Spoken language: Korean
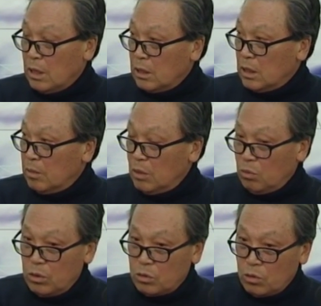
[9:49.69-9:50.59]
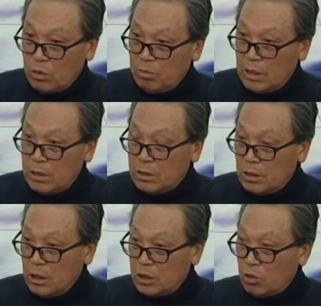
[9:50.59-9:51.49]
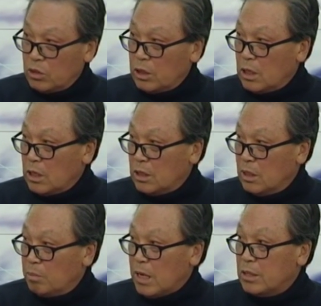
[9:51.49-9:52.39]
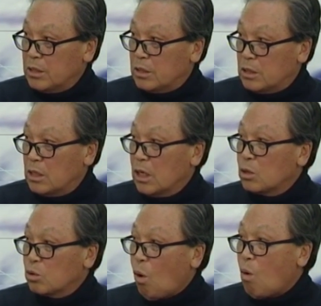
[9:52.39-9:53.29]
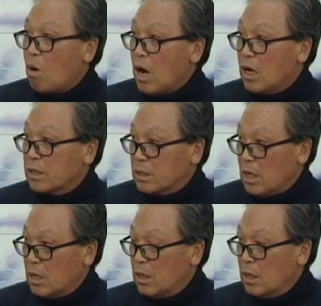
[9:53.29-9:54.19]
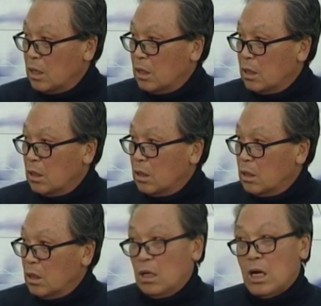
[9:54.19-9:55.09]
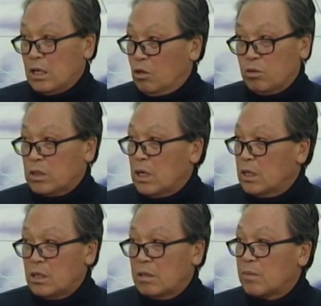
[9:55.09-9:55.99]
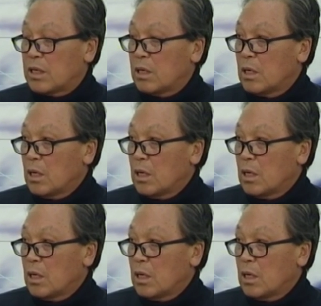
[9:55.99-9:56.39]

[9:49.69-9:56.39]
그 다음에 우리 조선말에서 쇼차라고 할 때는 반드시 통학차, 음, 네. 예, 학교차 이런 말을.